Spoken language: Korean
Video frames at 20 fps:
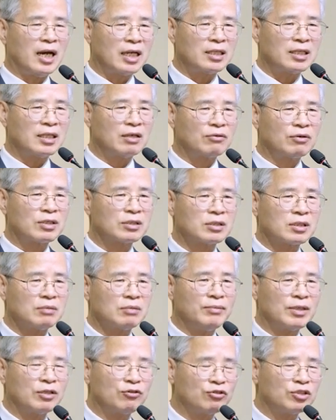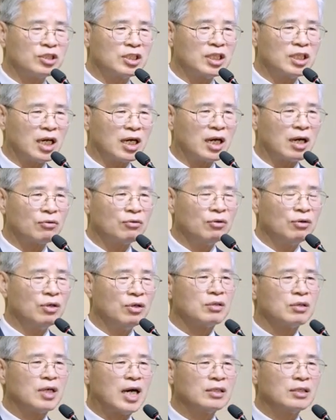한다고 해서 금방 귀신이 나가고 어,